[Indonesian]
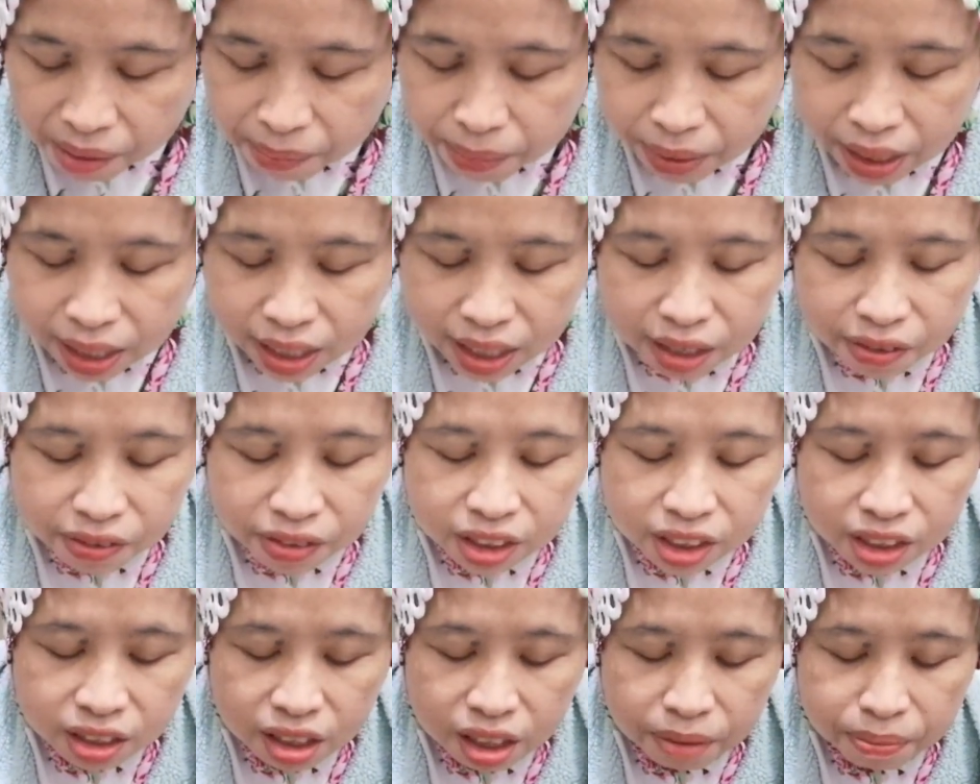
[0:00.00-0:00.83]
sebenarnya
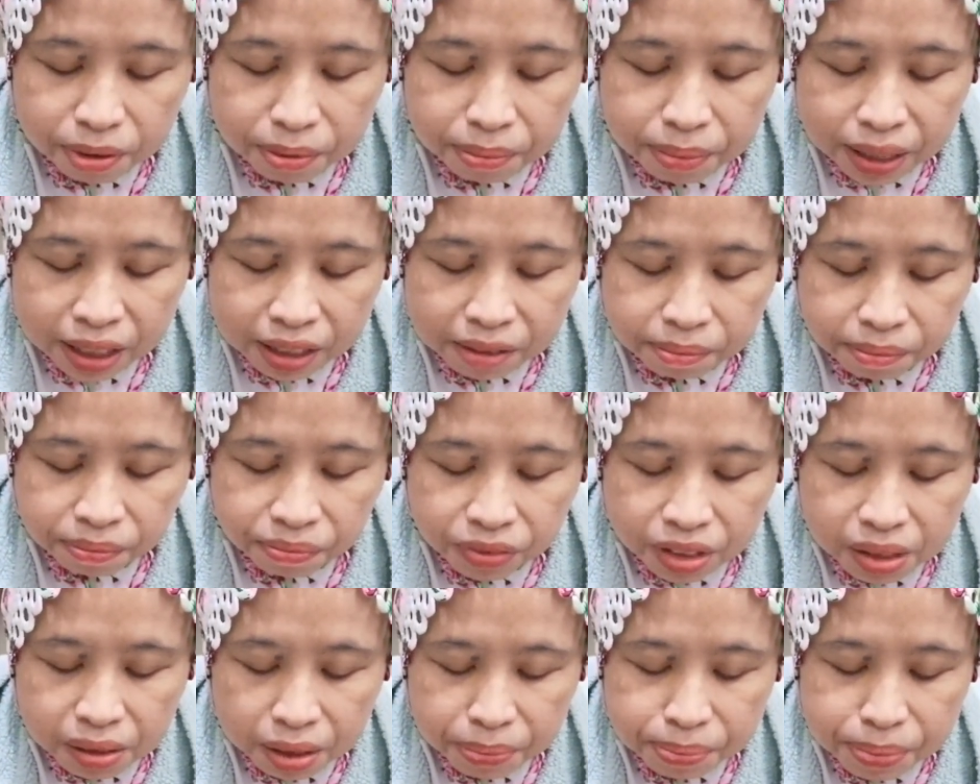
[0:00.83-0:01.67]
Montesa lebih baik
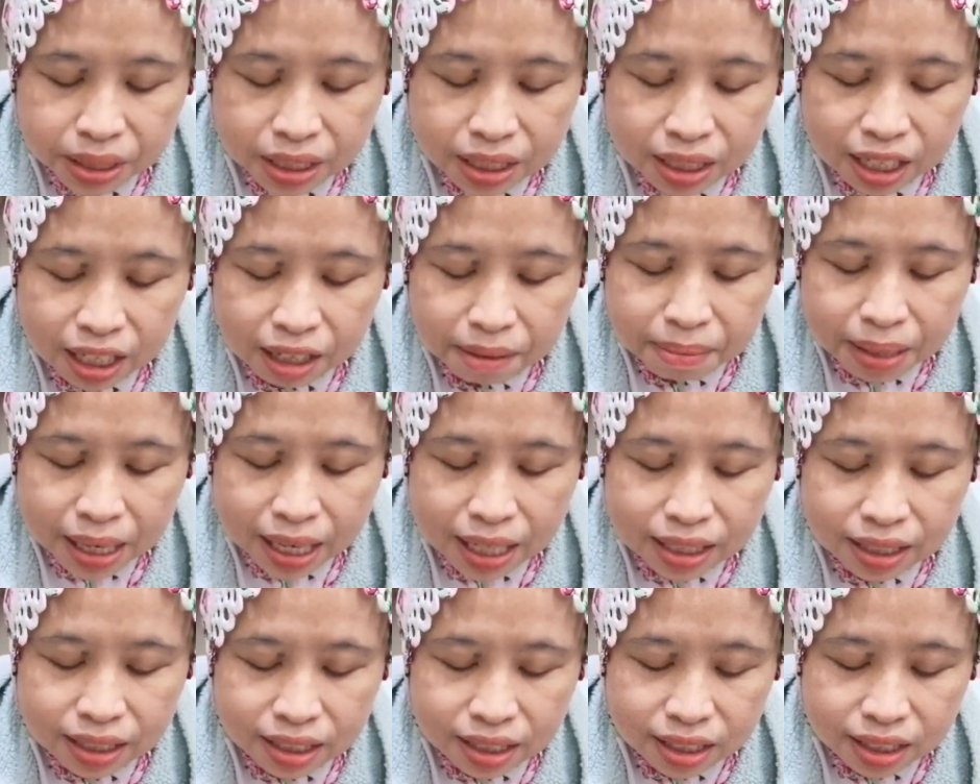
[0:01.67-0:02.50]
lebih senang
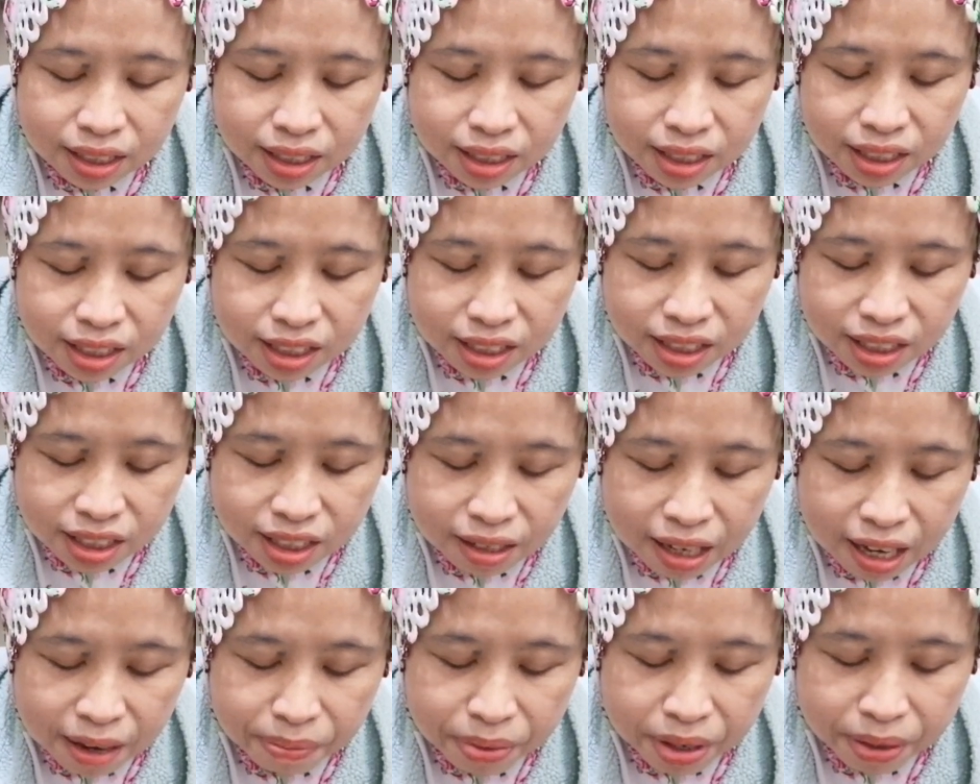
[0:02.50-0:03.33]
makan sendiri di sini
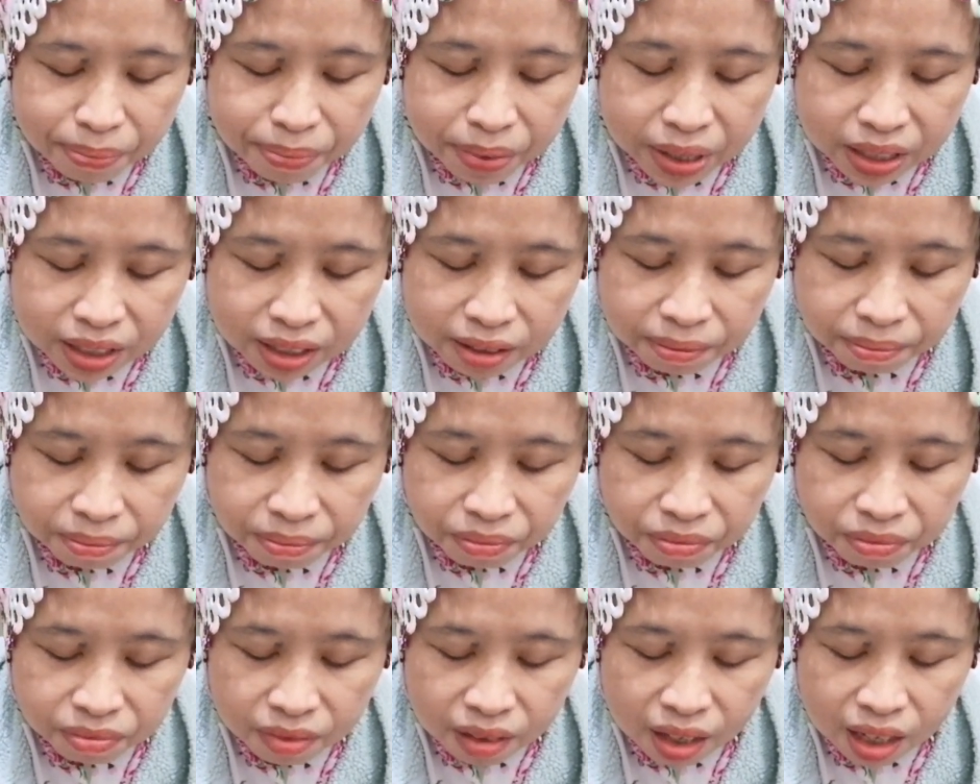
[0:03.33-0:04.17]
ya bebas
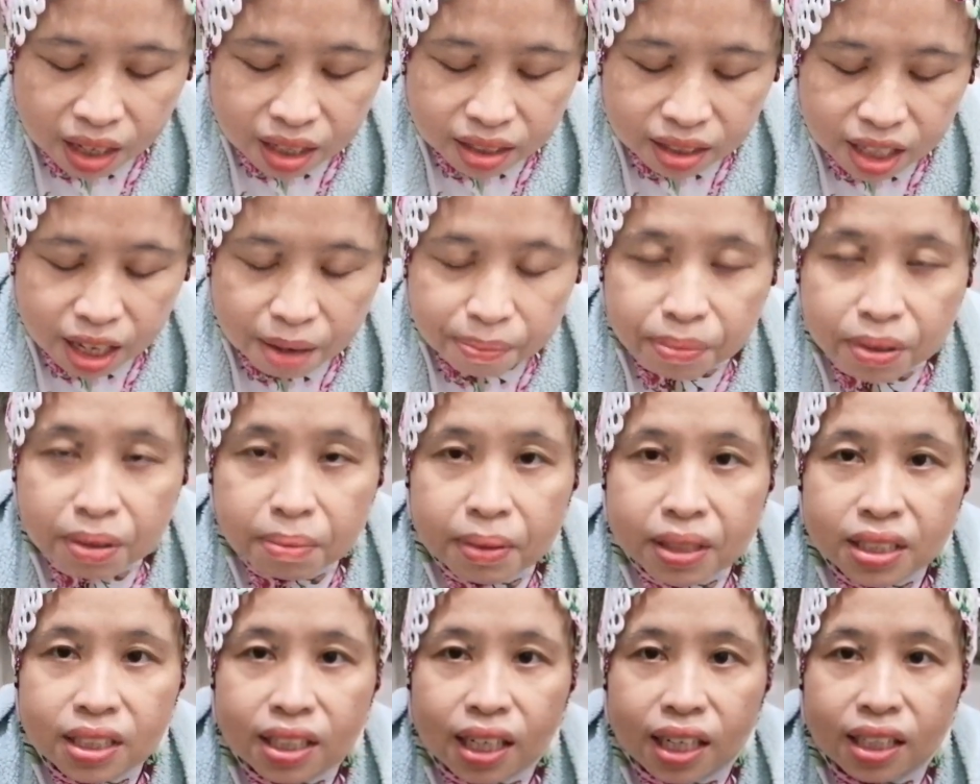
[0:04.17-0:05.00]
tapi
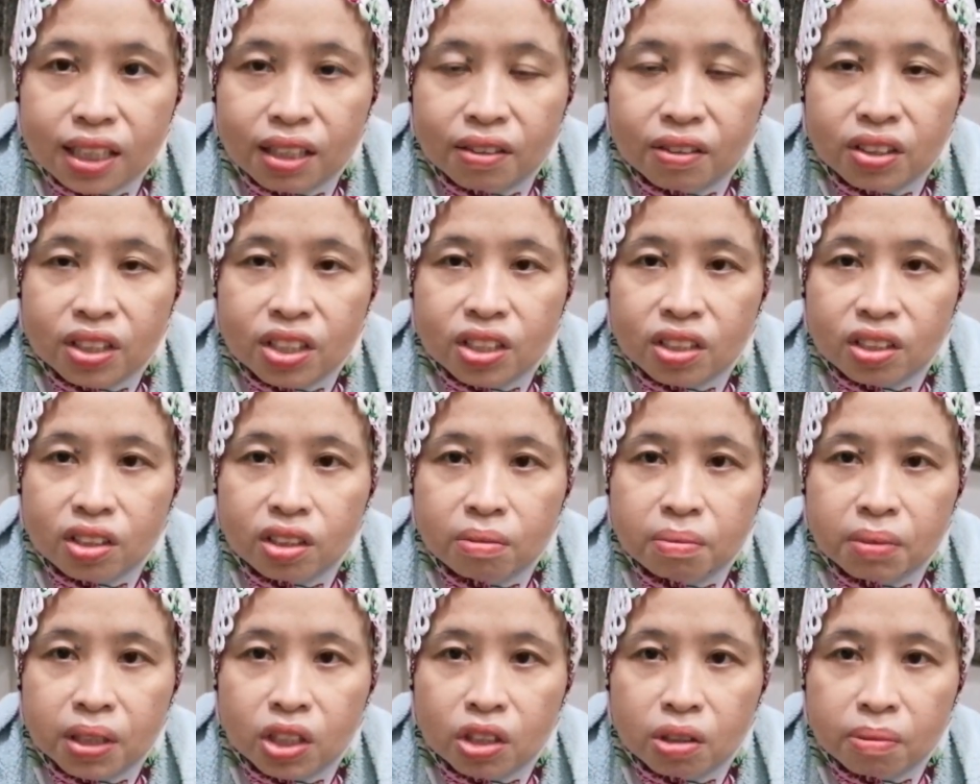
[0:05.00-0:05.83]
majikannya orang desa
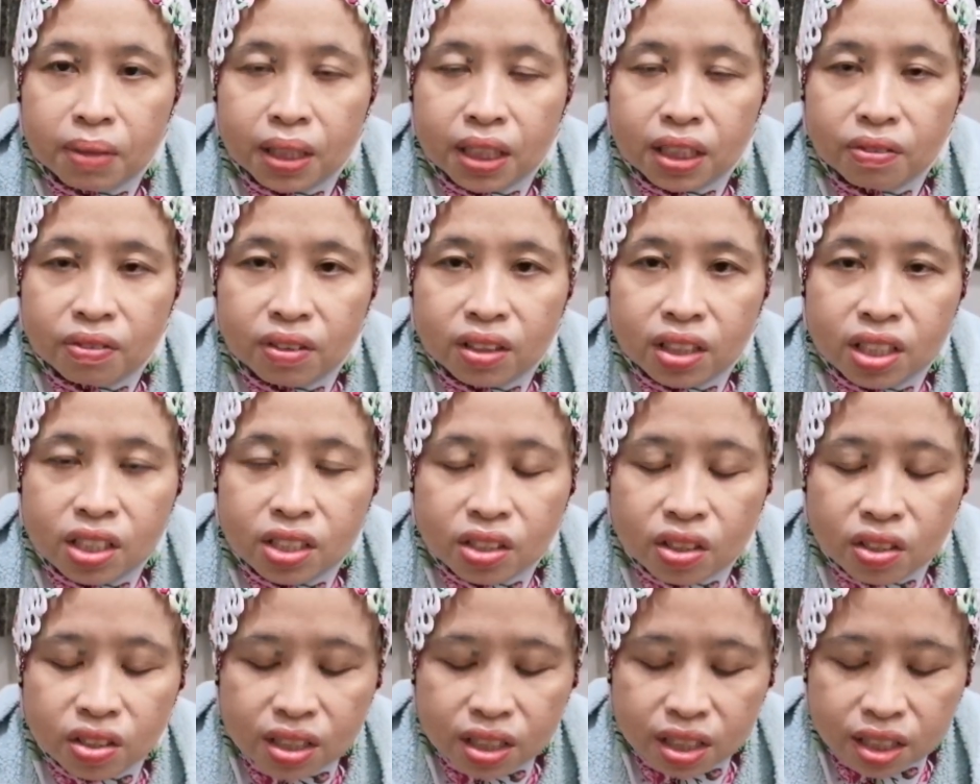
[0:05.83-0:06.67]
itu menghormati orang
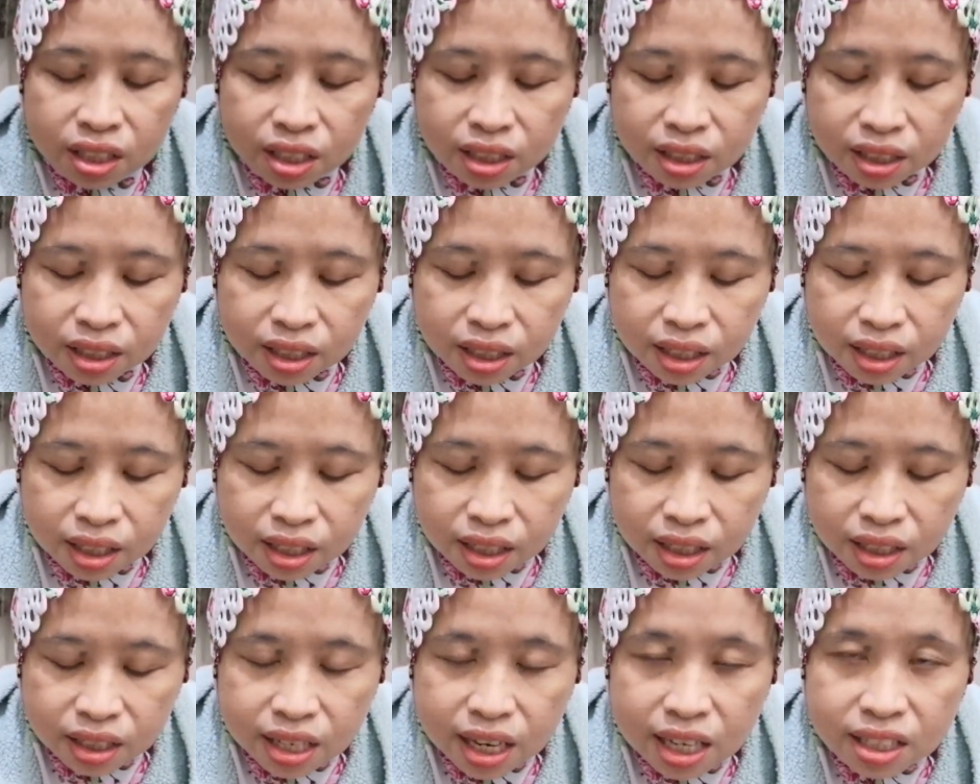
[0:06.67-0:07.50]
desa jadi
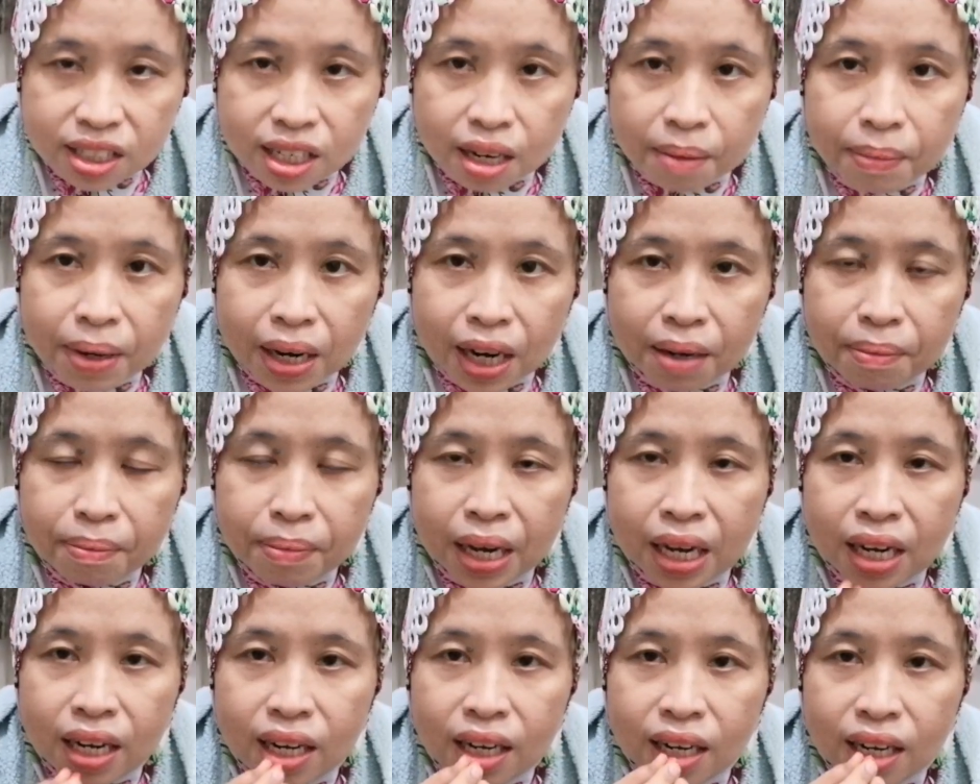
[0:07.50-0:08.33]
diajak makan
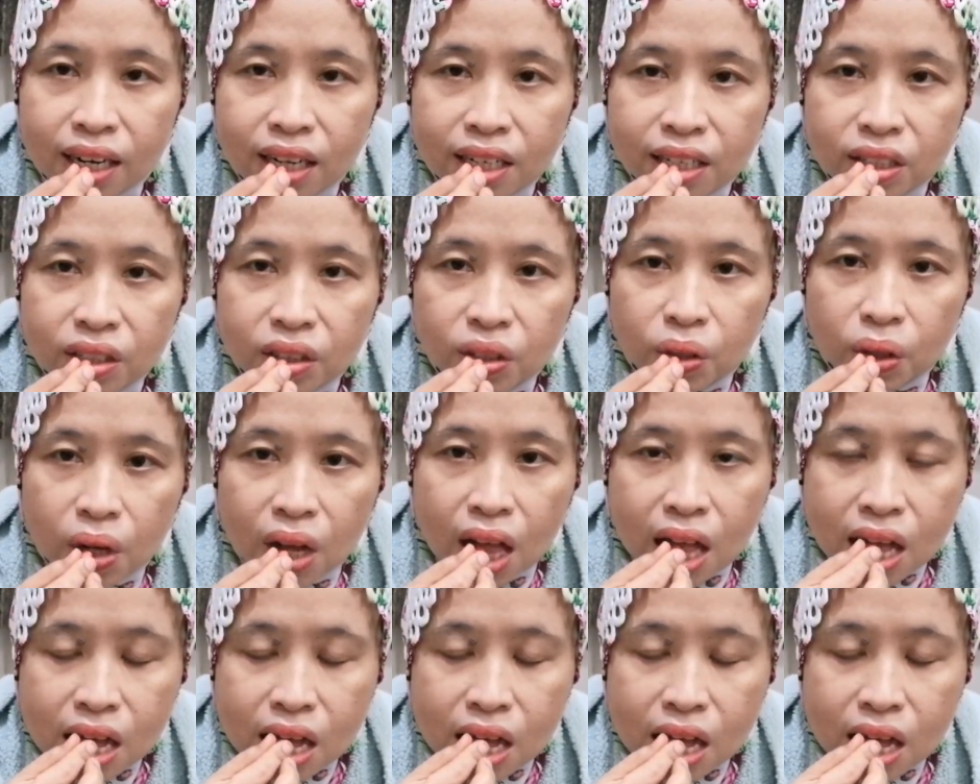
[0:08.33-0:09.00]
bareng kayak gitu